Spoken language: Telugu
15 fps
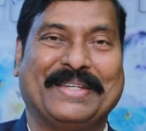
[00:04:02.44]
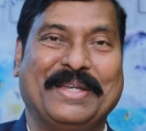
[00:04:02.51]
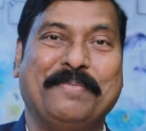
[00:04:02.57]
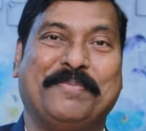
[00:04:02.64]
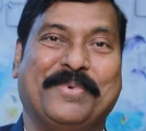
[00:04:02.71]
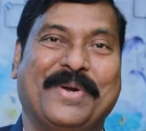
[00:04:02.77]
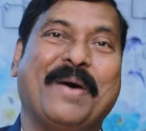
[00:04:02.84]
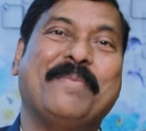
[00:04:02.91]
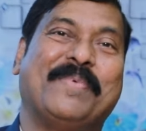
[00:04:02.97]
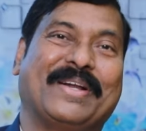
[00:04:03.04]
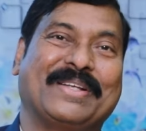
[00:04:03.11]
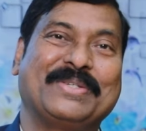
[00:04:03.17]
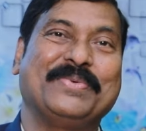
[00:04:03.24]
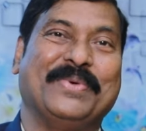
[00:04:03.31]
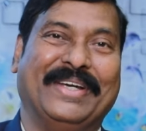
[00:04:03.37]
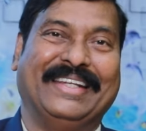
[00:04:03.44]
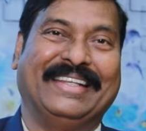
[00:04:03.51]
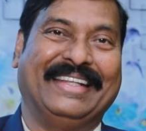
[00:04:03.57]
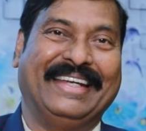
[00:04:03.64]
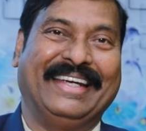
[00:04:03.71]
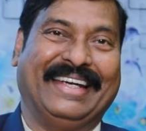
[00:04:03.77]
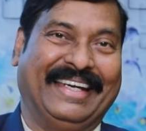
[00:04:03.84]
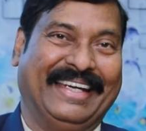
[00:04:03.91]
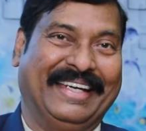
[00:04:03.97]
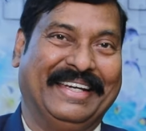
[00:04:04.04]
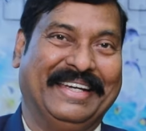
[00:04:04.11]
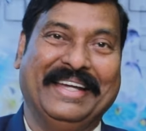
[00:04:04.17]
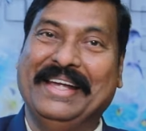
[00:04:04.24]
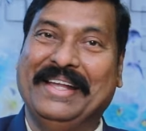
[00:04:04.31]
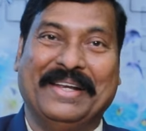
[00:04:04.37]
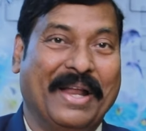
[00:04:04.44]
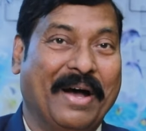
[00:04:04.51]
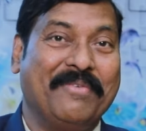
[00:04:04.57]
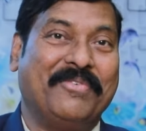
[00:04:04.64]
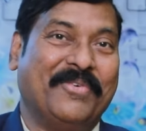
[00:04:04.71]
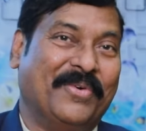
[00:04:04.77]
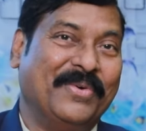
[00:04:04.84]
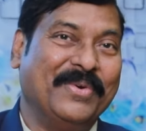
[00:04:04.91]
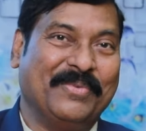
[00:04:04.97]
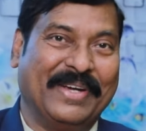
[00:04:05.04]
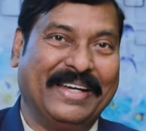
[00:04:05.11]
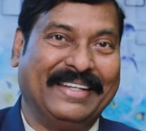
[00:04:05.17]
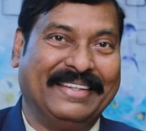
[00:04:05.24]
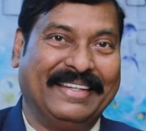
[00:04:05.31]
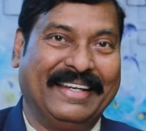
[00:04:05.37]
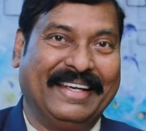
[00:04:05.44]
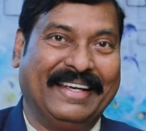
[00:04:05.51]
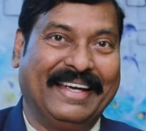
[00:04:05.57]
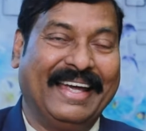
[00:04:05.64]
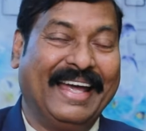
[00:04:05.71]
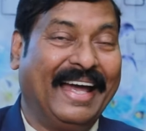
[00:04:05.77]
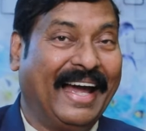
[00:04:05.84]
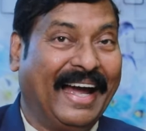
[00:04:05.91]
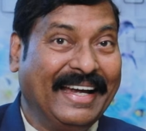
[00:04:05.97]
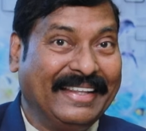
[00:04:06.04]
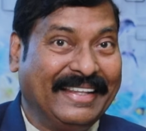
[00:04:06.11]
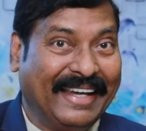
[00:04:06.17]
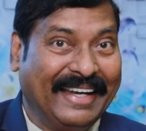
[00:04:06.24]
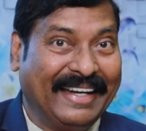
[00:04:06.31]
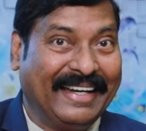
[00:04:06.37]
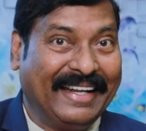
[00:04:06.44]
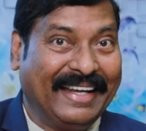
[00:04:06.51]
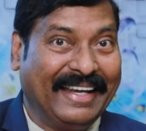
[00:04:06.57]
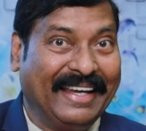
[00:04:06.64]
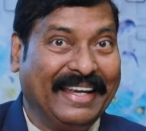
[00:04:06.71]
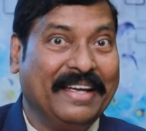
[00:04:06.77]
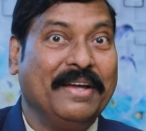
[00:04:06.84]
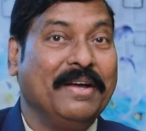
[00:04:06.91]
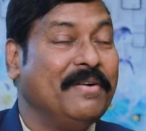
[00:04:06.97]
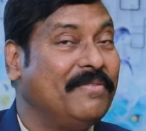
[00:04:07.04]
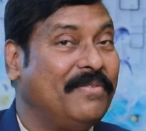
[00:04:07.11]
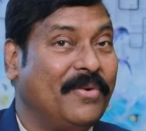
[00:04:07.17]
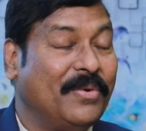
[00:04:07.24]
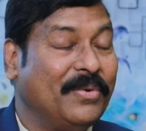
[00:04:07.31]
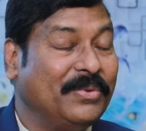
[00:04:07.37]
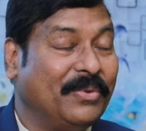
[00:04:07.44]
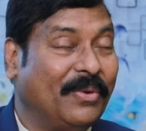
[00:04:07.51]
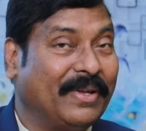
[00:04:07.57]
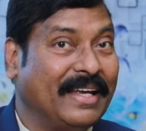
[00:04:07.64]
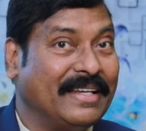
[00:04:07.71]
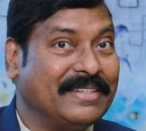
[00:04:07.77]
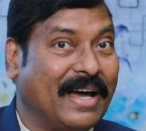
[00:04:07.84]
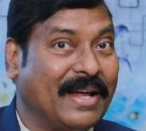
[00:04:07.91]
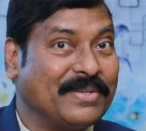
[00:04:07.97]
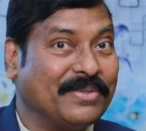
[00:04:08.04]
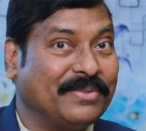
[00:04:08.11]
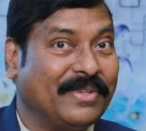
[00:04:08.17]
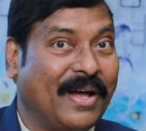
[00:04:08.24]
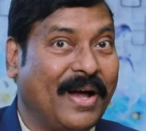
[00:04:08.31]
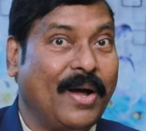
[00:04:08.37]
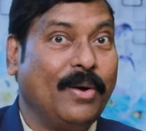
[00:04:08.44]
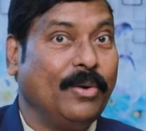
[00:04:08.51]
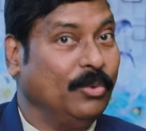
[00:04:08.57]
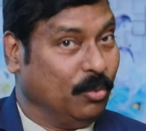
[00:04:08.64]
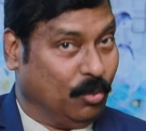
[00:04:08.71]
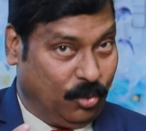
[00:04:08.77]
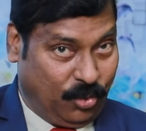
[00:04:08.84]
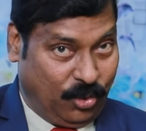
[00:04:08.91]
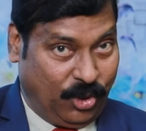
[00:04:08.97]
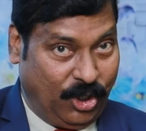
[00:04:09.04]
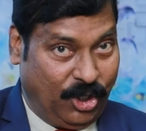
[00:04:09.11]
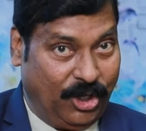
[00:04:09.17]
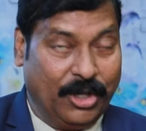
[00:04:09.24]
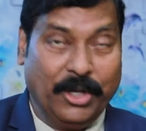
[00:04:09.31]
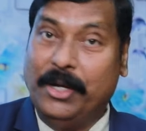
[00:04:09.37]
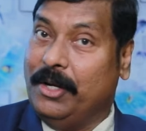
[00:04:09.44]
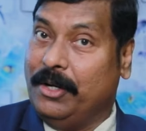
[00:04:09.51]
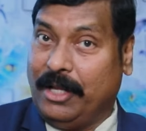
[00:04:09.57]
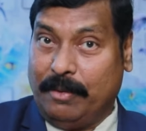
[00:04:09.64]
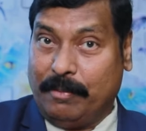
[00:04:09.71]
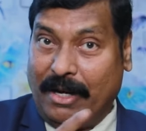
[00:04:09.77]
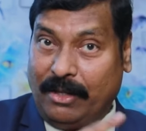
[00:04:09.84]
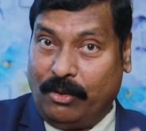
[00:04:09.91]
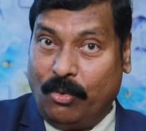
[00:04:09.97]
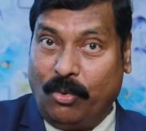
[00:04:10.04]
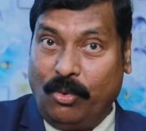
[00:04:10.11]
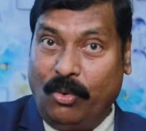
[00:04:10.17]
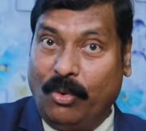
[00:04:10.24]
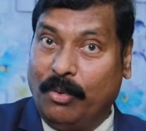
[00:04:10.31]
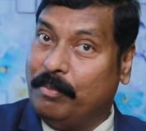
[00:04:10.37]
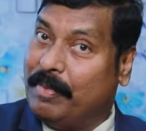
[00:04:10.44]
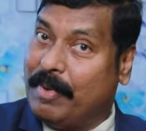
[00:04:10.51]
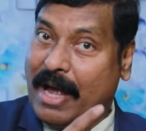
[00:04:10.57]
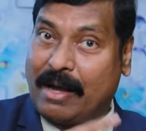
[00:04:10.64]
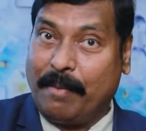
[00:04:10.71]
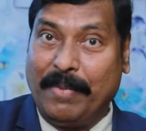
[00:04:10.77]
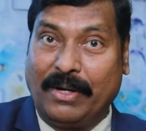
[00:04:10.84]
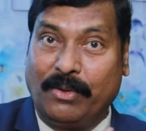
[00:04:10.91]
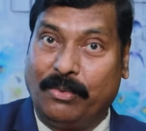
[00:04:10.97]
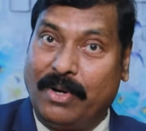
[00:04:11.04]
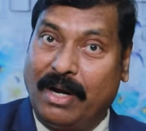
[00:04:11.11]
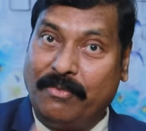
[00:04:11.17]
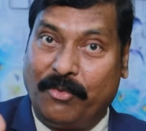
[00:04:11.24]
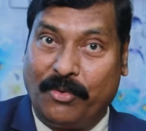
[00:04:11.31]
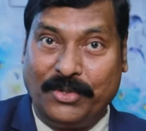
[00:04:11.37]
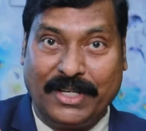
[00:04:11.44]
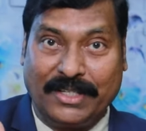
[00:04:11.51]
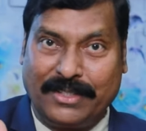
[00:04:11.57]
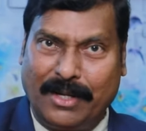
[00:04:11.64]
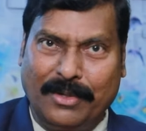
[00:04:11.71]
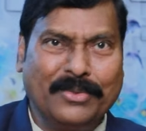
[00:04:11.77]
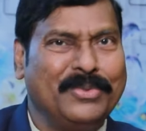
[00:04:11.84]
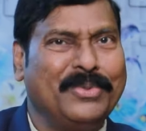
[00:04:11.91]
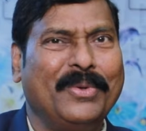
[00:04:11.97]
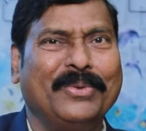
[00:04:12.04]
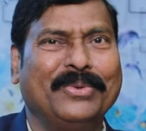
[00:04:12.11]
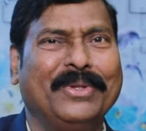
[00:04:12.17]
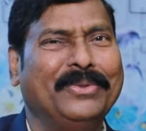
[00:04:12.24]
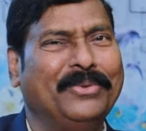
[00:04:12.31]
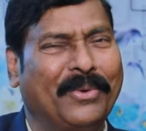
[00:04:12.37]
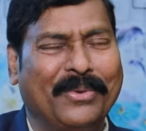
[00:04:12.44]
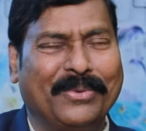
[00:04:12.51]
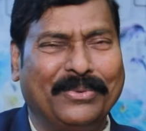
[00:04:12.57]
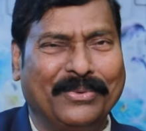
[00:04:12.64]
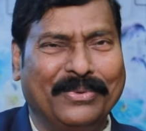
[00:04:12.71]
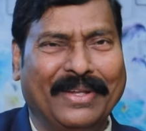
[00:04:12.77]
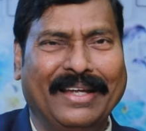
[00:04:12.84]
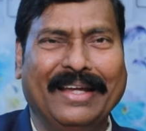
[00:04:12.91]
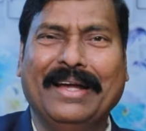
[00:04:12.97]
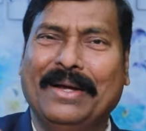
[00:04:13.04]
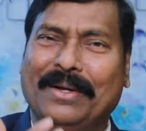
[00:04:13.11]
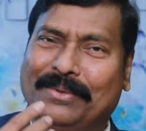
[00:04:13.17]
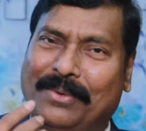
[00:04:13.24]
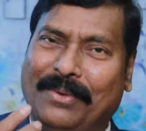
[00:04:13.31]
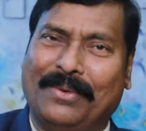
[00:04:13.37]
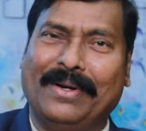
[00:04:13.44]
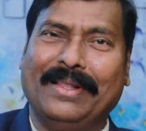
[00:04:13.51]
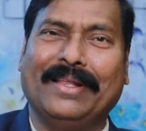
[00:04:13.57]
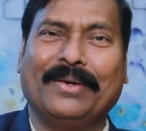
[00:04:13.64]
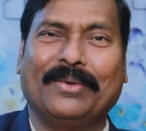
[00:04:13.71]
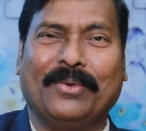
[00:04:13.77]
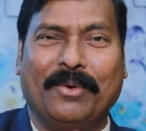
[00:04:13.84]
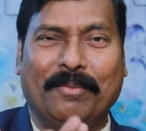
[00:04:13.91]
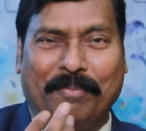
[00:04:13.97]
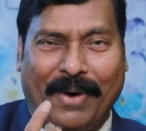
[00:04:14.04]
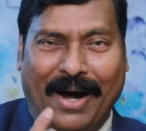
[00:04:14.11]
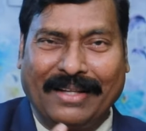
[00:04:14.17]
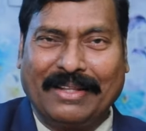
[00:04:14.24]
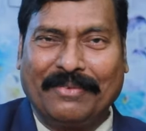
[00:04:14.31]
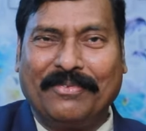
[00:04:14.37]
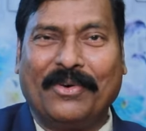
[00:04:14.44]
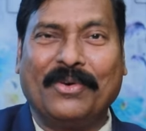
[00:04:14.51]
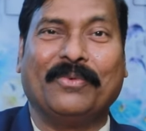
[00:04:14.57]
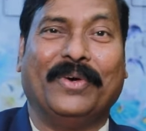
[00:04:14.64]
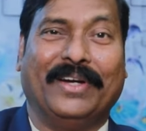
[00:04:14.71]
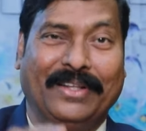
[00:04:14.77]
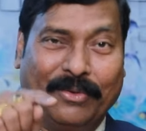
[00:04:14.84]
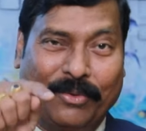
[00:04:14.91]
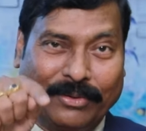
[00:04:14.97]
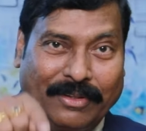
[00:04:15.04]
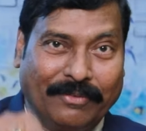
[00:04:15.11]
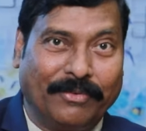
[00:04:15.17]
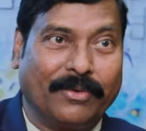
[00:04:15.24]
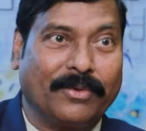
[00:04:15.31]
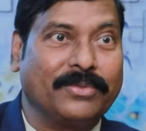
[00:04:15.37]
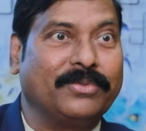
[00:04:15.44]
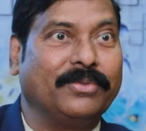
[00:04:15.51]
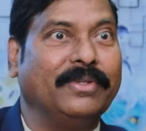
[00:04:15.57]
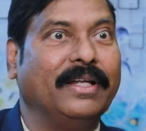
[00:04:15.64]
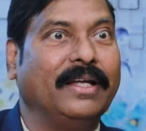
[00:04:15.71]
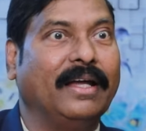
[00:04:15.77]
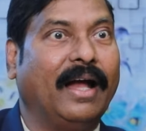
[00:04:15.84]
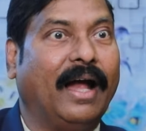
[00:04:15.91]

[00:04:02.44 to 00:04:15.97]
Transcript: hmm. ఇప్పుడు నా పర్సు పోయింది నా ఫోన్ పోయింది అయితే ఏంటి ఫోన్ దొరికే ఛాన్స్ ఉందా ఉంది నేను మళ్ళీ గూగుల్లో మేకప్ పెట్టుకున్నాను ఫోన్ చేస్తాను తృప్తి దొరుకుతుంది దొరకలేదనుకో పాత ఫోన్ పోయింది కొత్త ఫోన్ వస్తుంది